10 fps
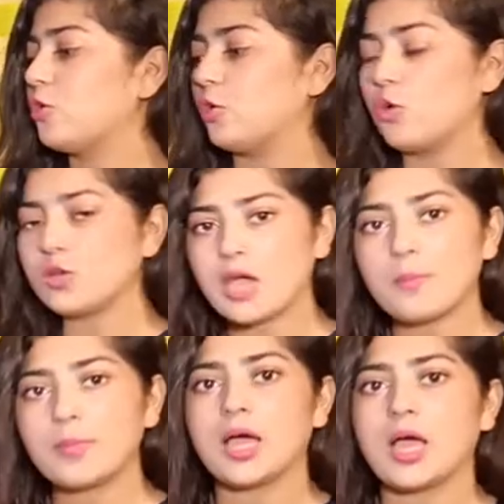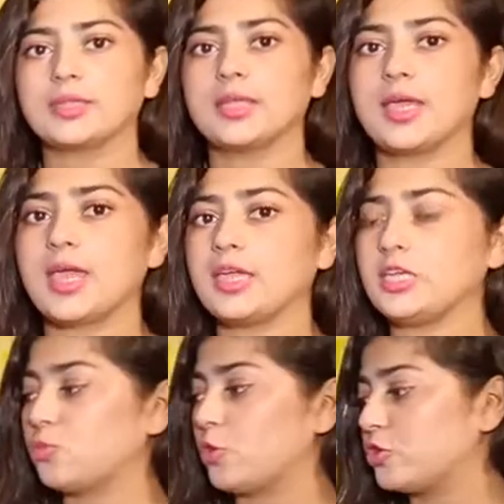और लोग यहाँ पर आते हैं
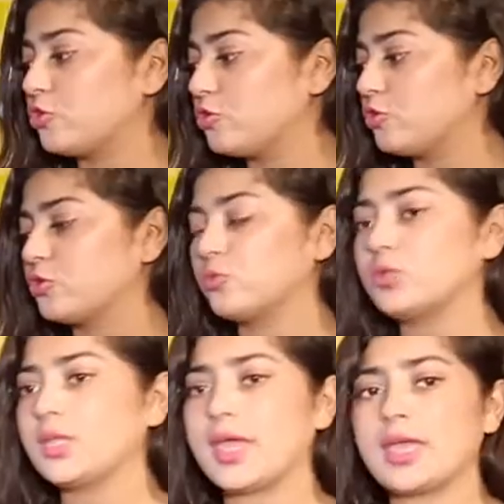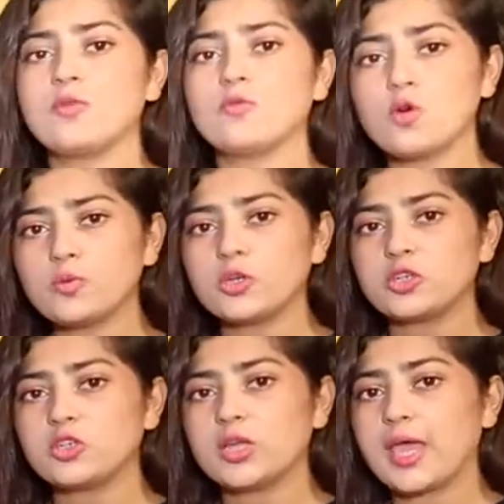इस पोइट्री को सुनते हैं ये वो
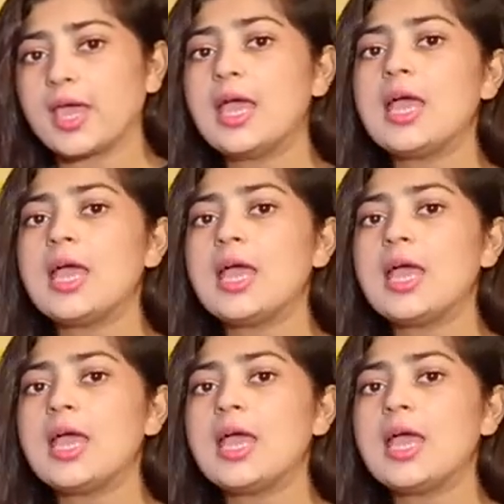पोइट्री है